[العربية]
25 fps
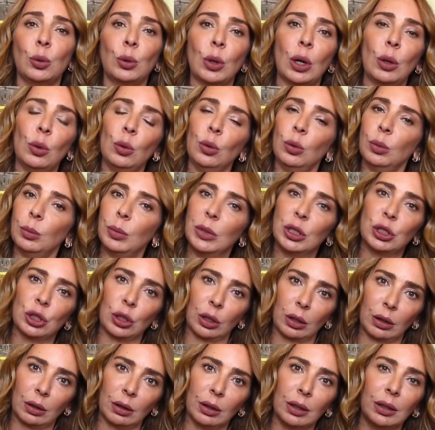او
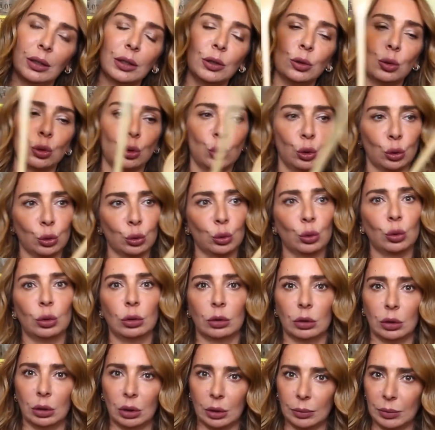بالجرار انتم تحطوا
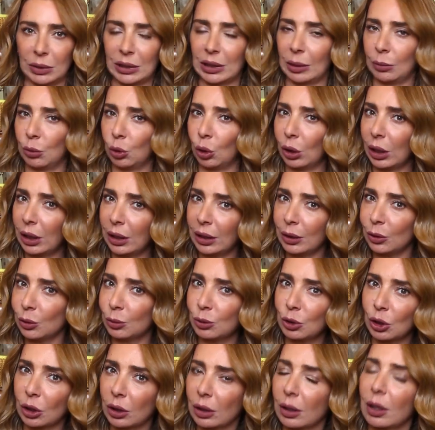اللي بتستعملوها للحلو
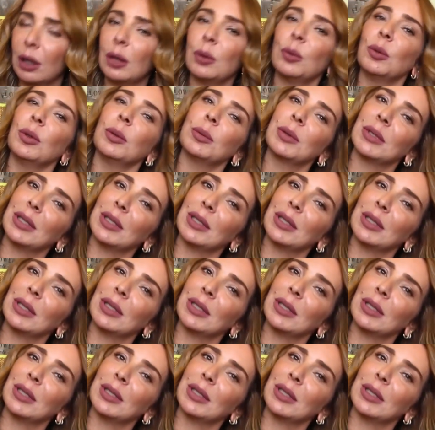بجرار واللي